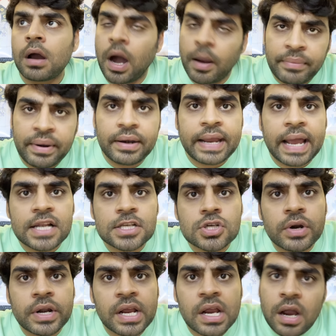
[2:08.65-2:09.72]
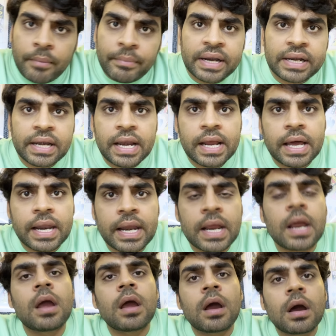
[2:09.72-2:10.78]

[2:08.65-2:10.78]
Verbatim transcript: हम कैच छोड़ेंगे हम हिट नहीं करेंगे